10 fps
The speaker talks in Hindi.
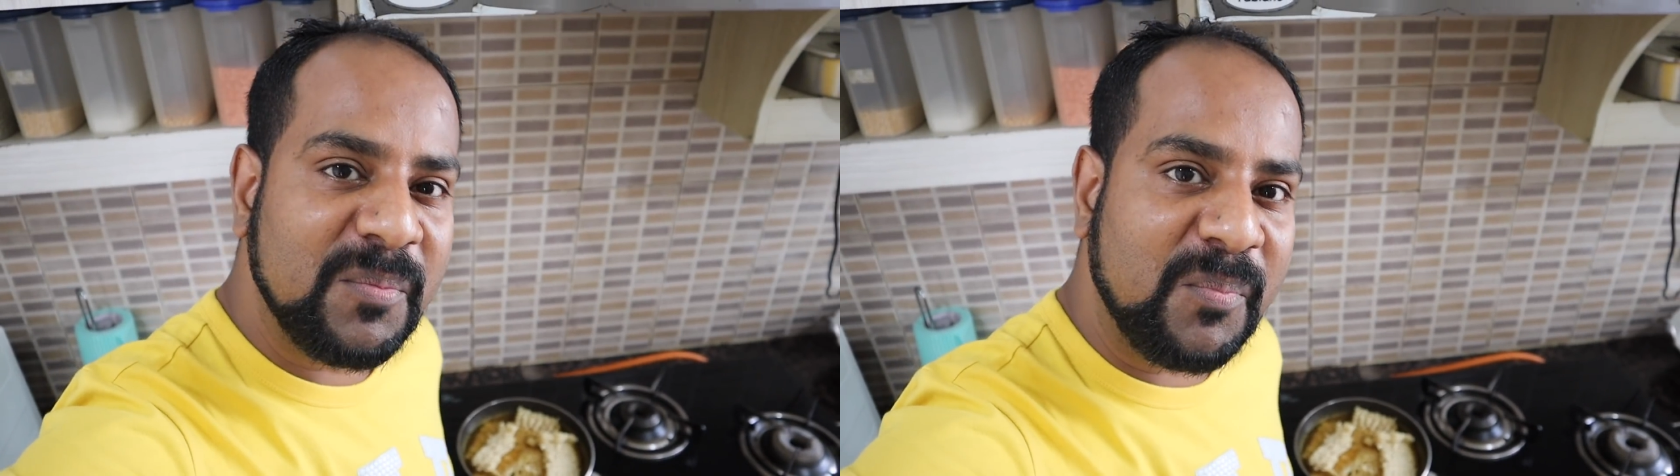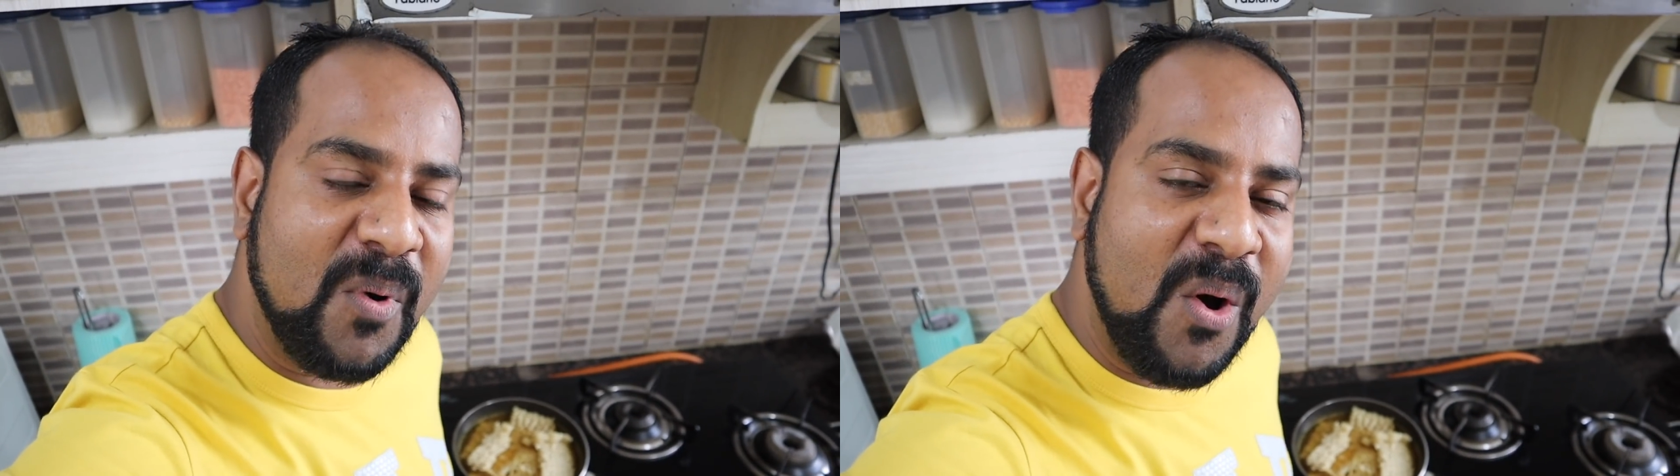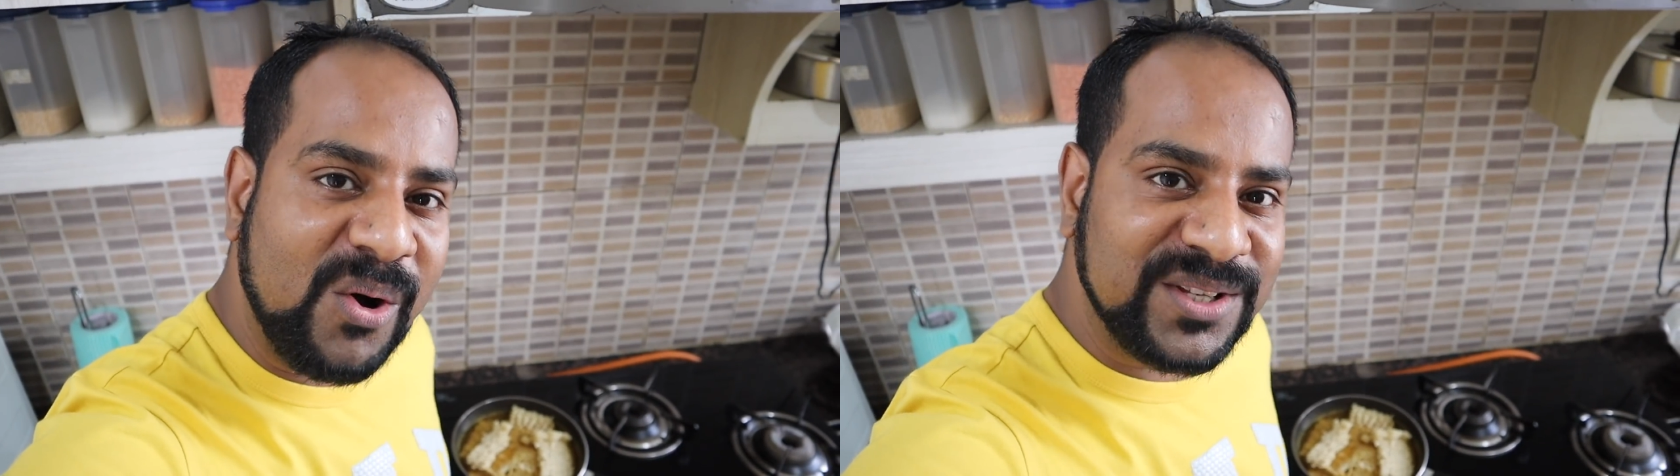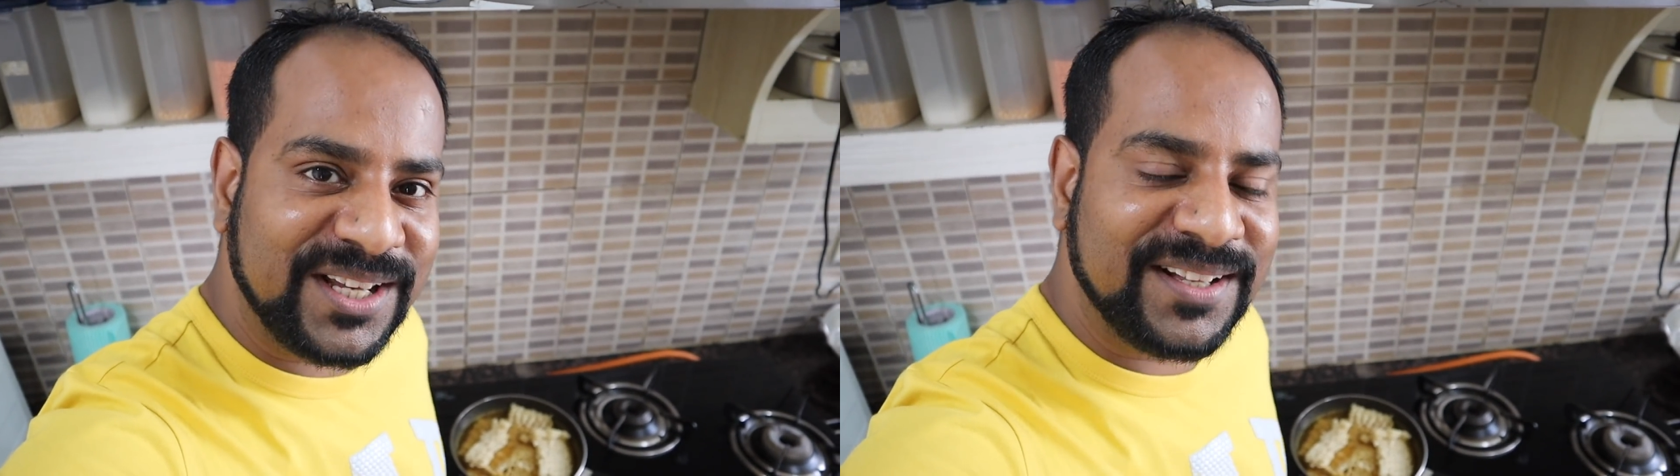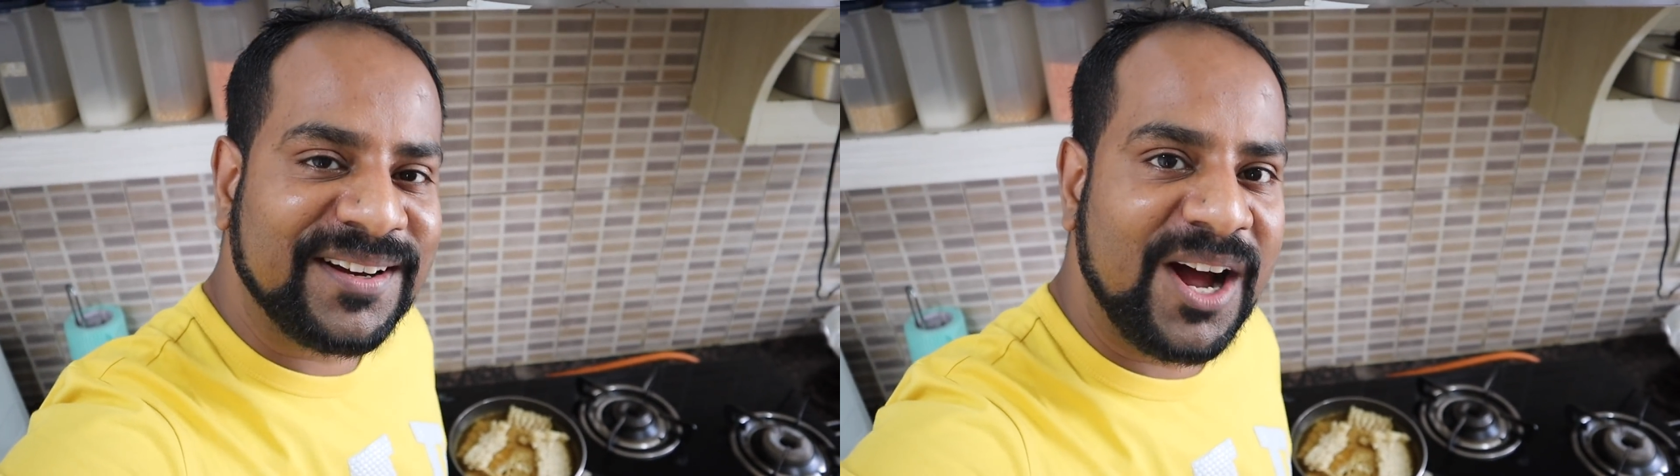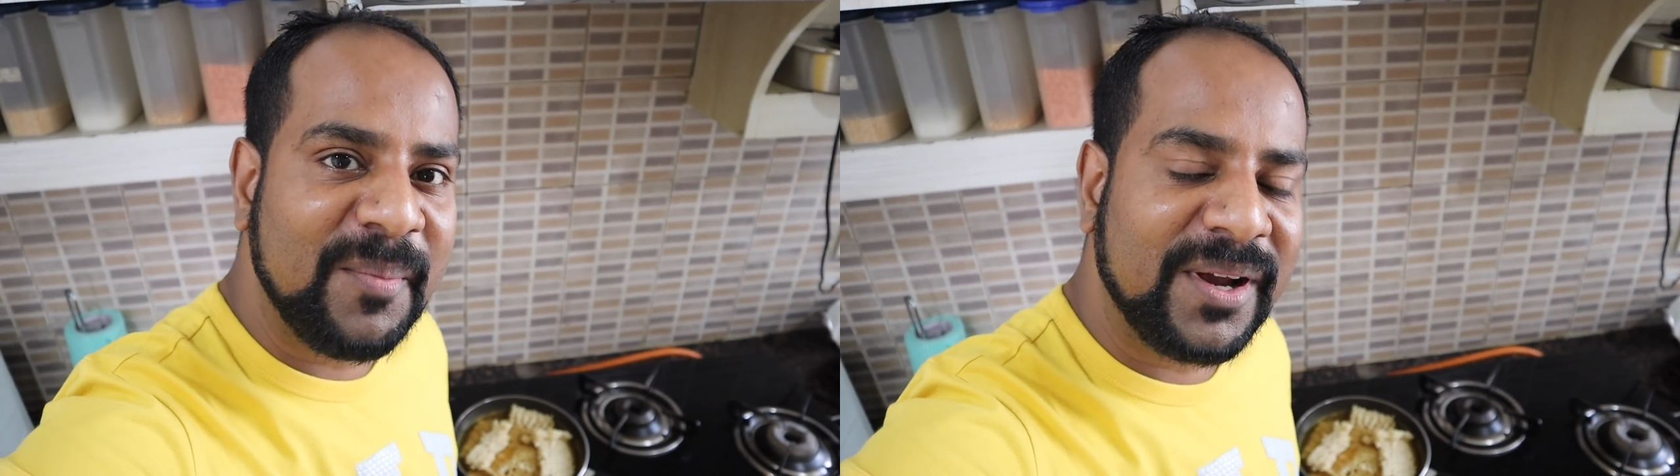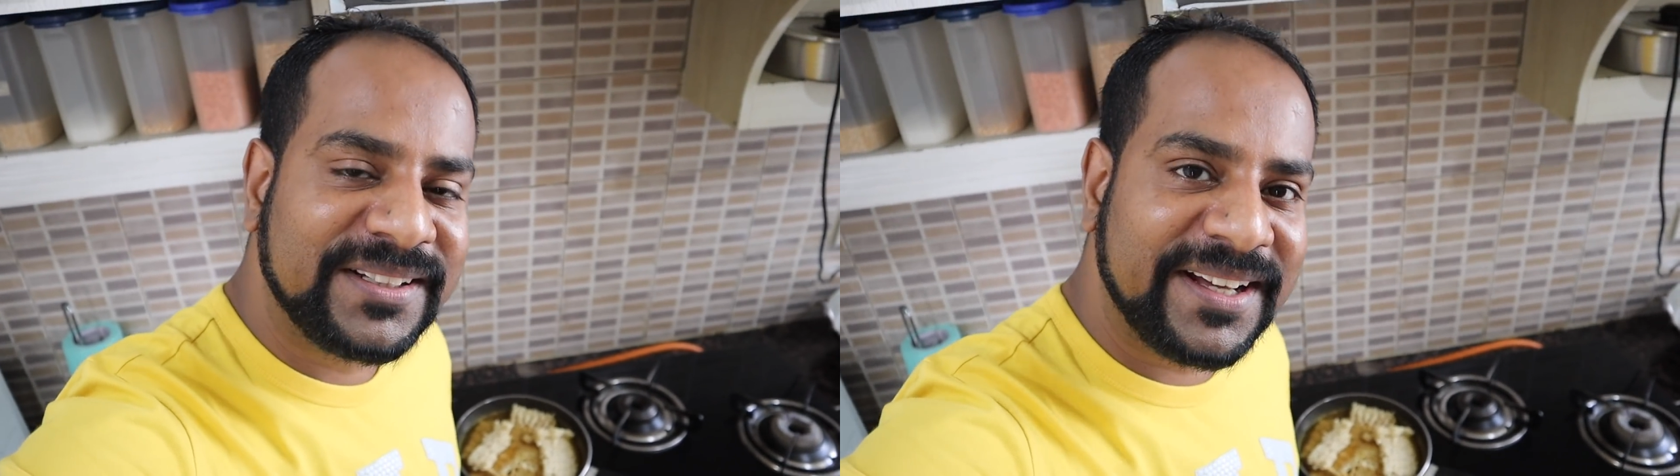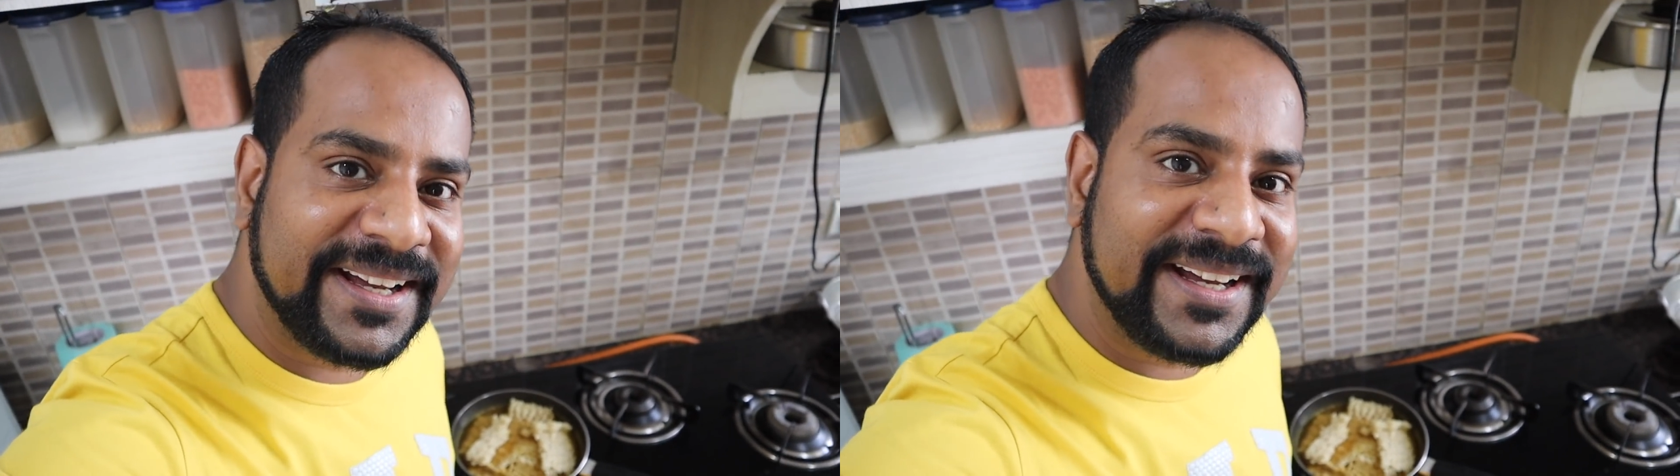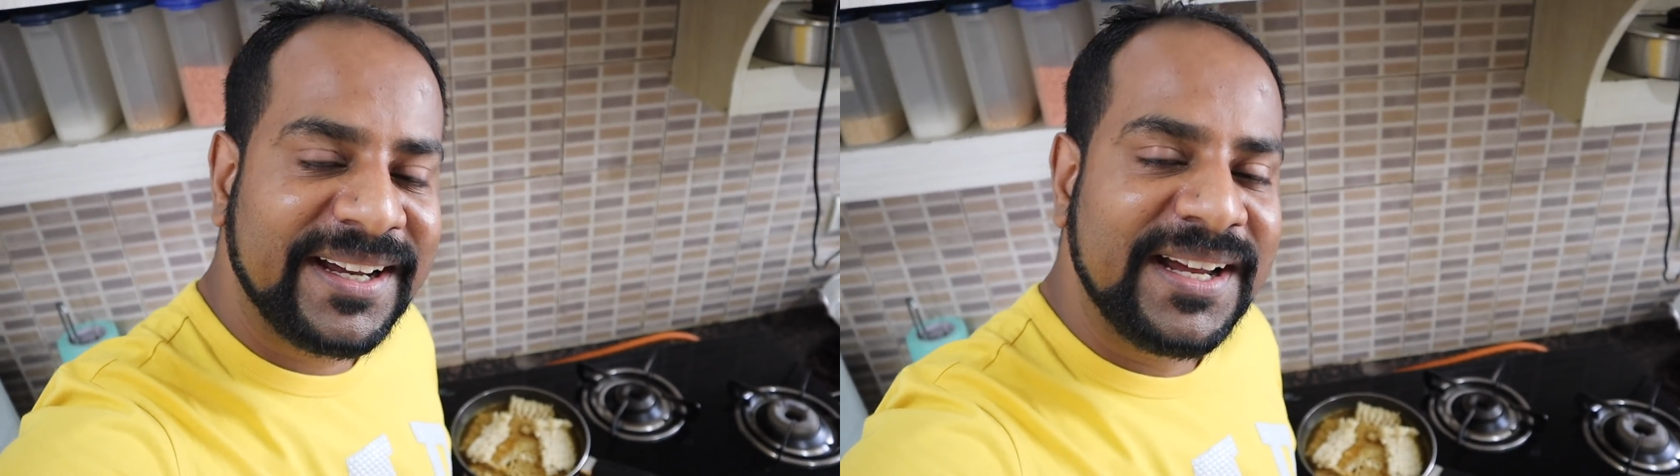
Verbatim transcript: में बहुत ज़्यादा काम आता है